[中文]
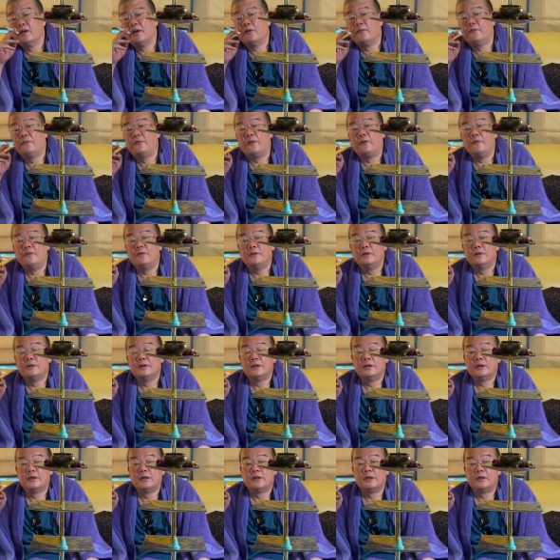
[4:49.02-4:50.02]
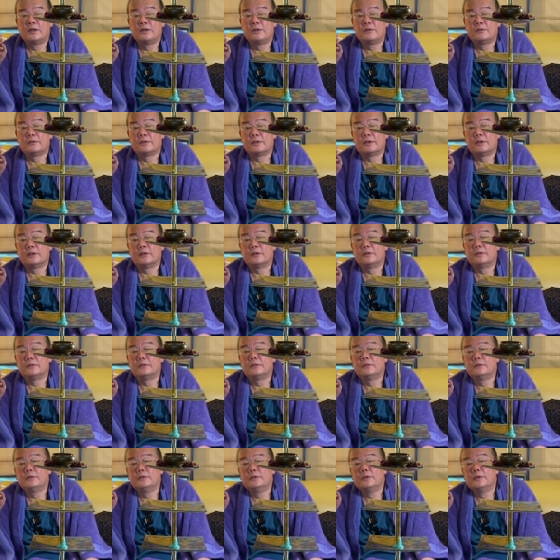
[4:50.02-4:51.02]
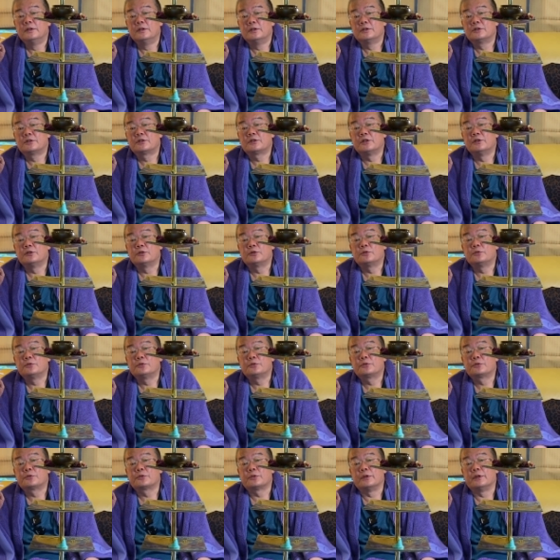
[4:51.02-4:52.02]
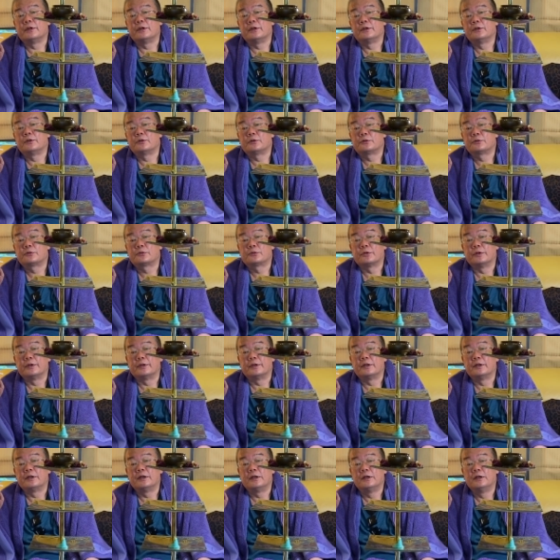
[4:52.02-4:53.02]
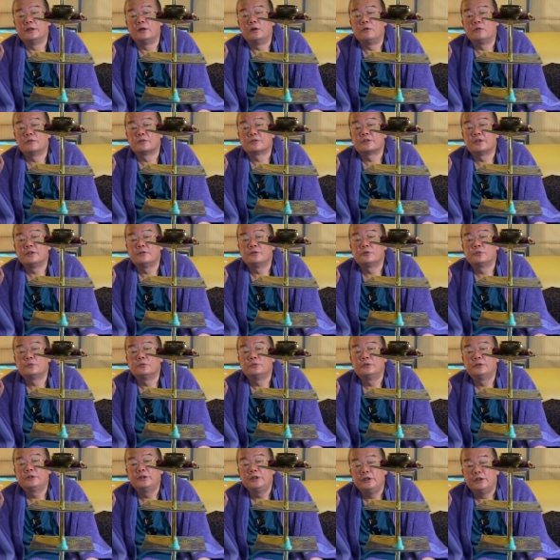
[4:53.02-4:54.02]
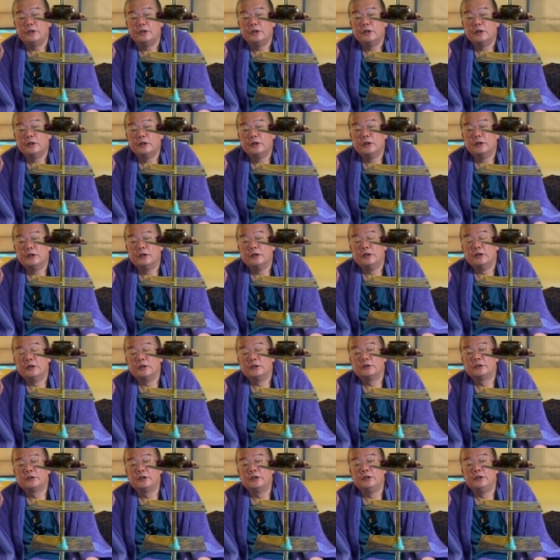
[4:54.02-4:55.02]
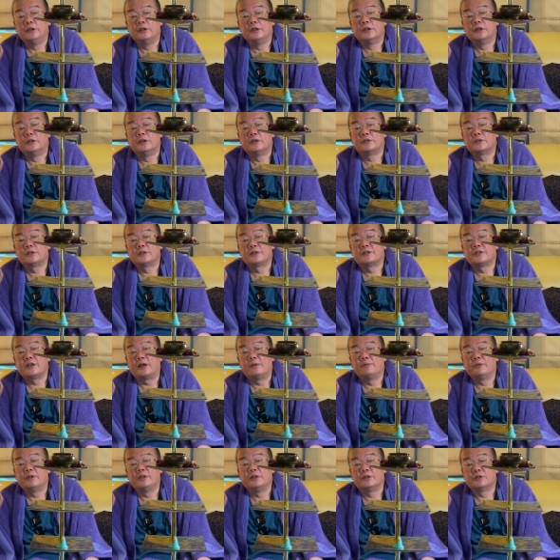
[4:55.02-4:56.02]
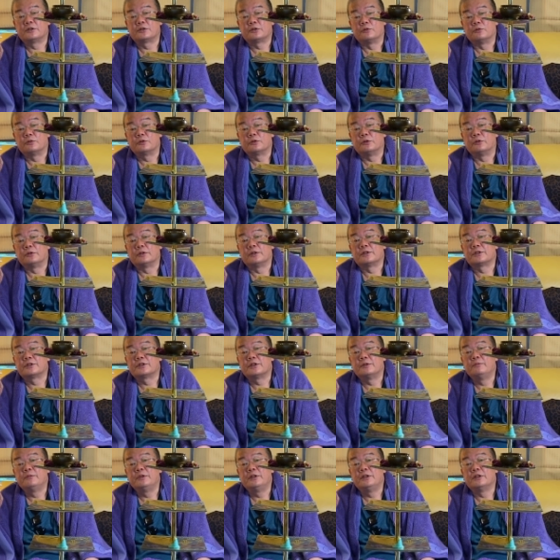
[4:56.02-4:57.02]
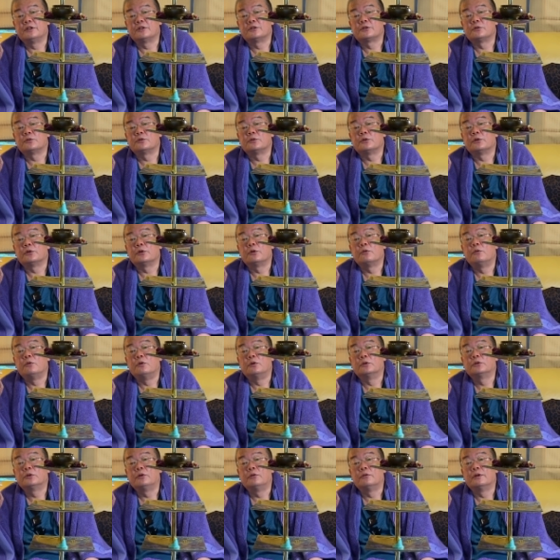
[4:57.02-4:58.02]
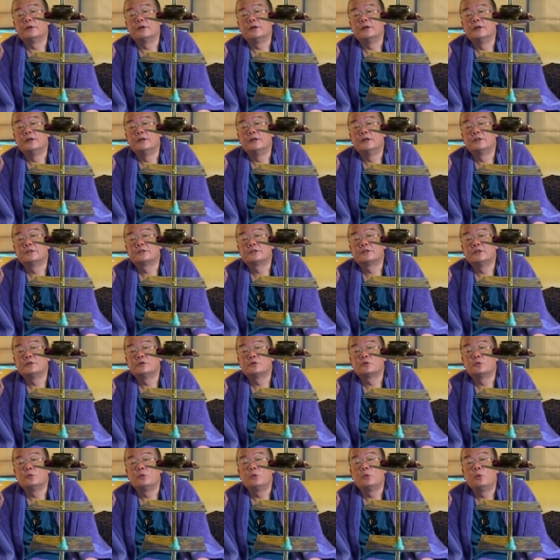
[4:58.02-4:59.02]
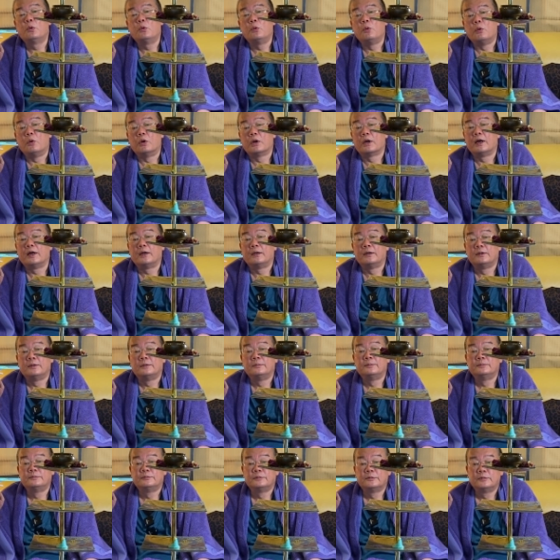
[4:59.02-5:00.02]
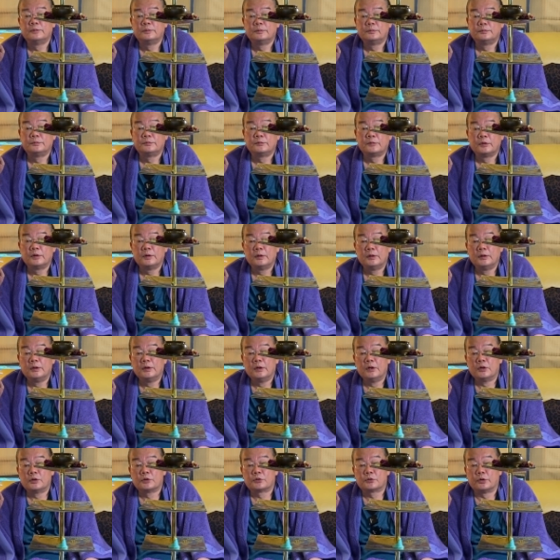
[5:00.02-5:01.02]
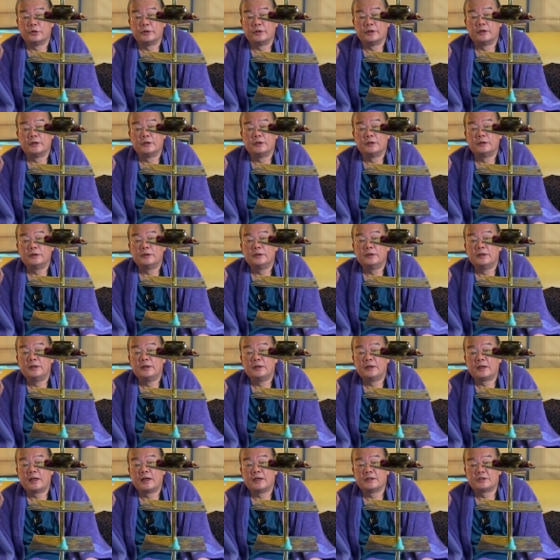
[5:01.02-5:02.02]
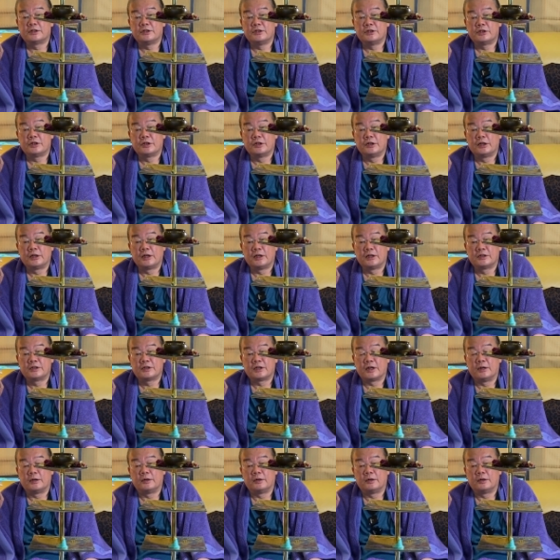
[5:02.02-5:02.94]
风而后呢生出水，水呢而后生出地，地呢在上面呢种种的，生命呢种种的活动了，而生出火了哈。所以呢，他紧接着他讲